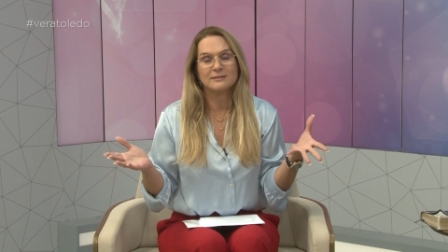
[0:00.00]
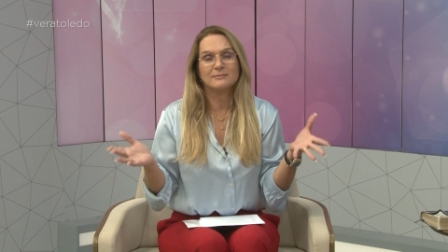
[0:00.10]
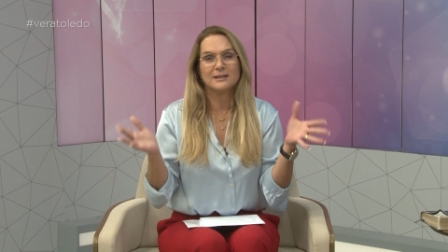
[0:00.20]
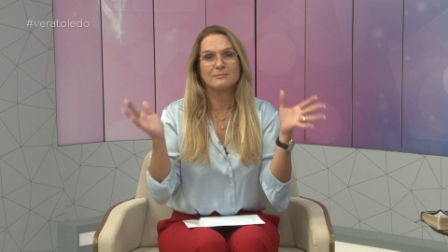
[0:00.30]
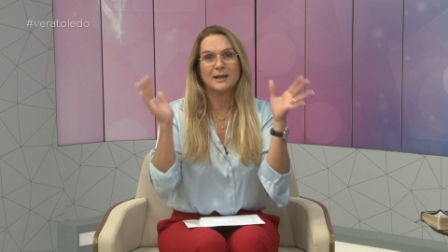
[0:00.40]

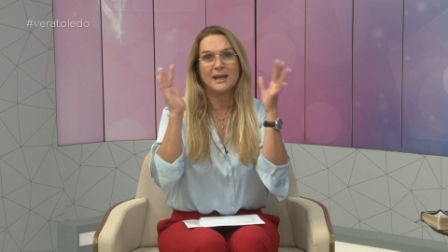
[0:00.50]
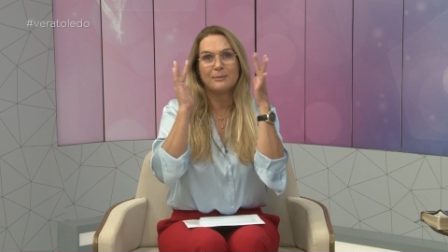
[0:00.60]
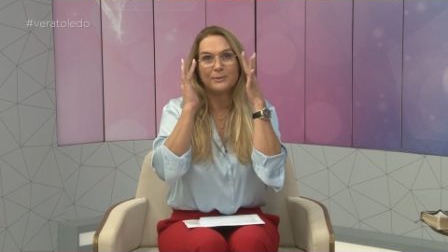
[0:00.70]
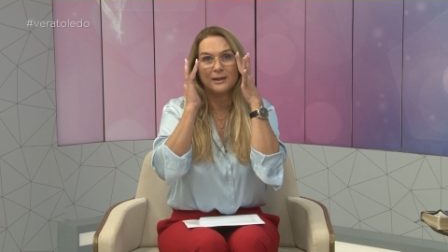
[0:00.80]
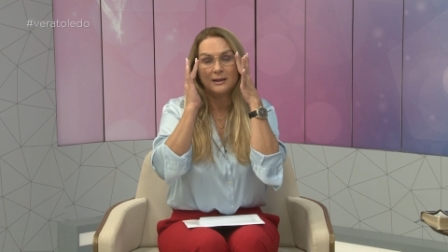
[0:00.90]
uma
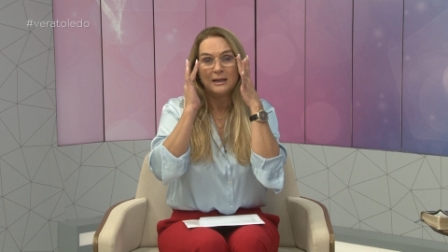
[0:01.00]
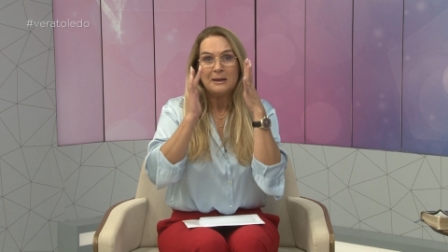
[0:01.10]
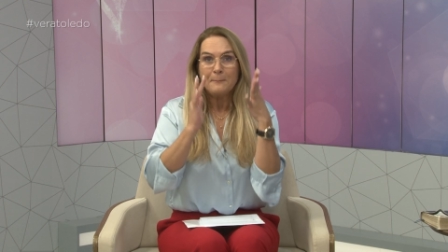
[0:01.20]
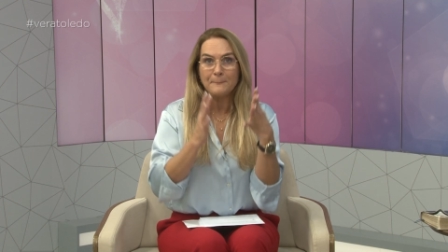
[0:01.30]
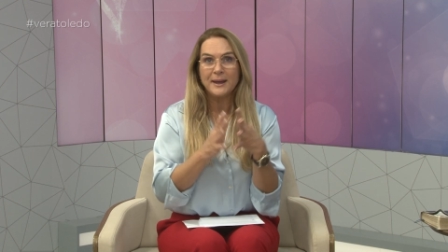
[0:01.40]
época
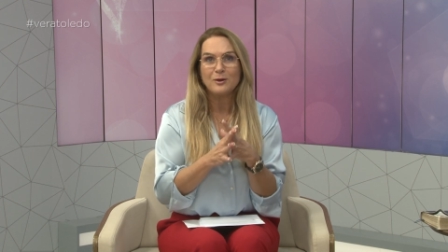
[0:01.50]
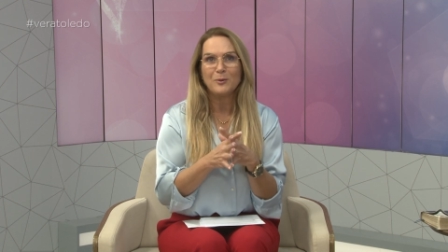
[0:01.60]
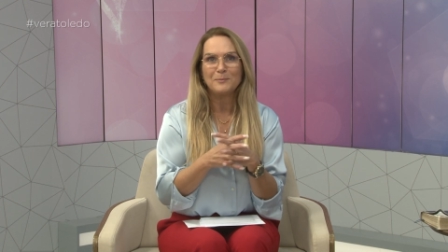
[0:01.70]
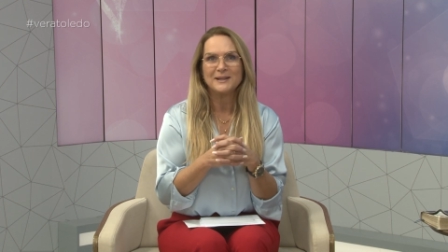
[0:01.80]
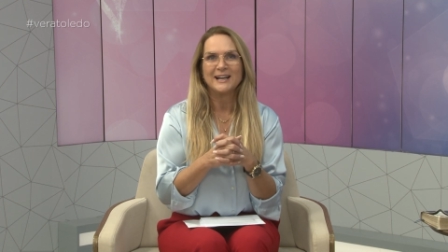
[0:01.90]
bem
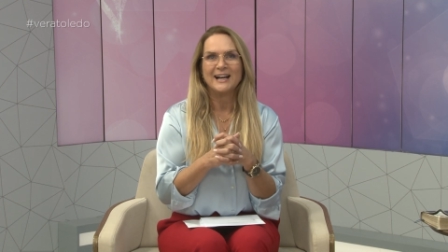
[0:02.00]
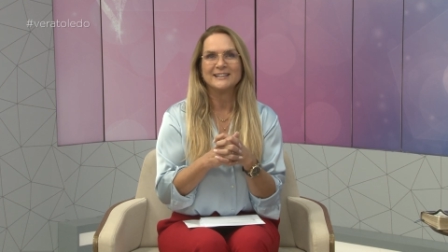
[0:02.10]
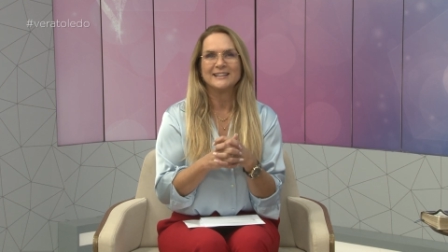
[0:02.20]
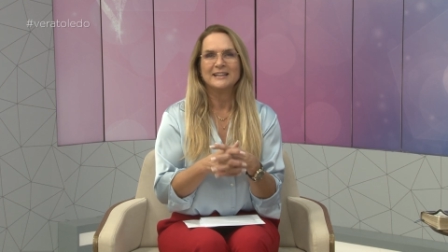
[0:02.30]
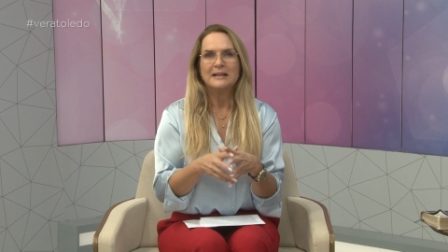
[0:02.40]

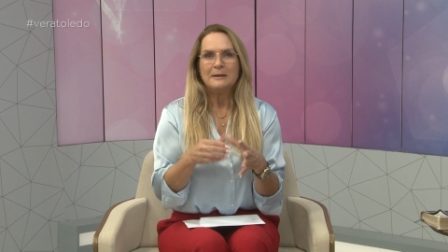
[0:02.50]
complicada.